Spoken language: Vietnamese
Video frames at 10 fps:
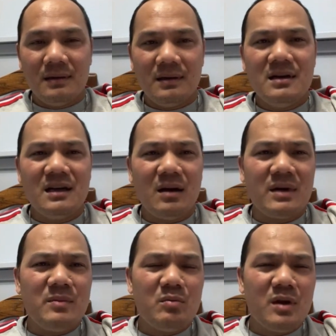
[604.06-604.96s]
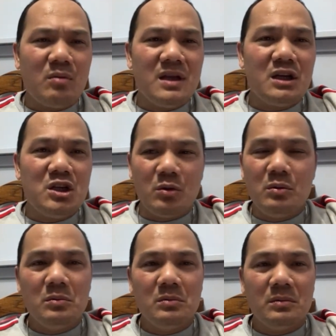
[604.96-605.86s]
đừng học đám chống cộng dân
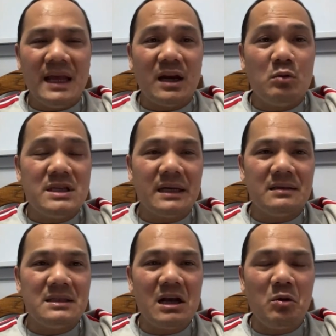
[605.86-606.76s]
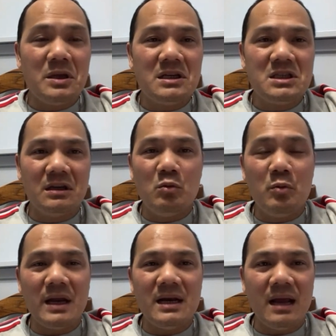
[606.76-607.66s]
chủ nhà đấu tranh xã hội dân sự quần
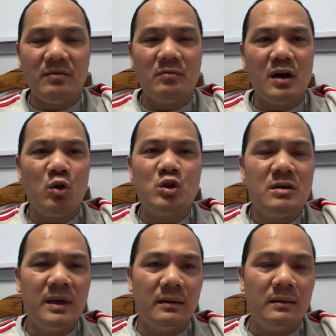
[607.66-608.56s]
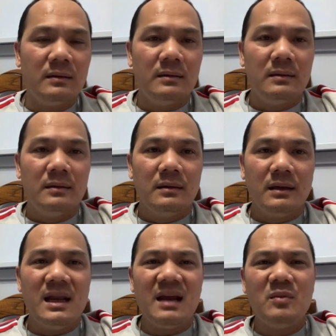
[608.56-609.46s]
què đánh đẻ vân vân của xứ mình
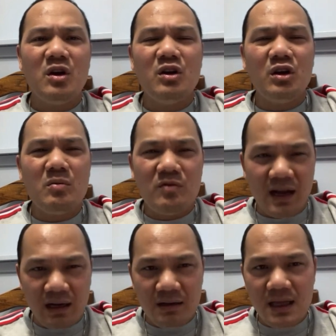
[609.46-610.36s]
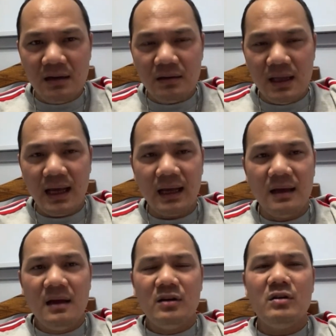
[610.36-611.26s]
cái đám đó nó không phải là những chiến lược gia
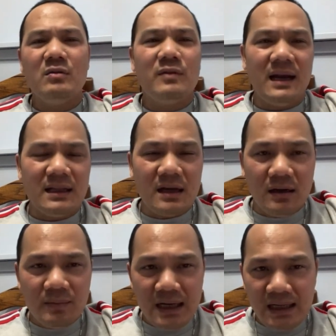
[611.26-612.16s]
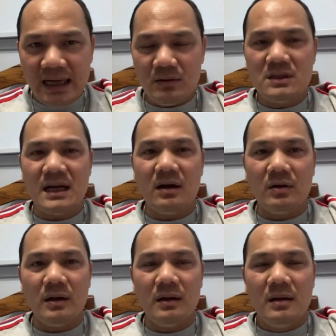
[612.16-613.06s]
nó không phải là tầng lớp tinh anh của xã
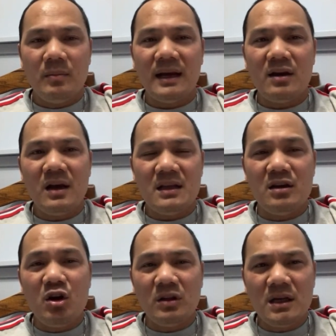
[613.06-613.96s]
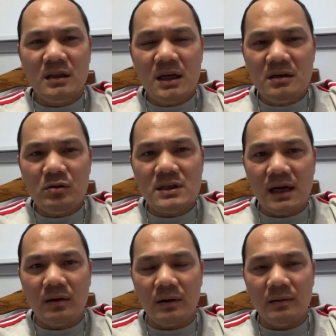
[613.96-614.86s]
hội mà nó là những con tinh tinh của xã
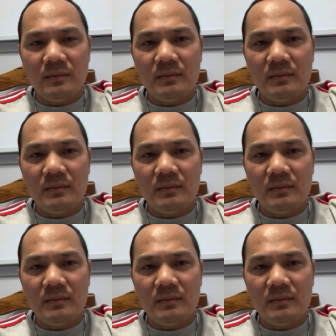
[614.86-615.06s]
hội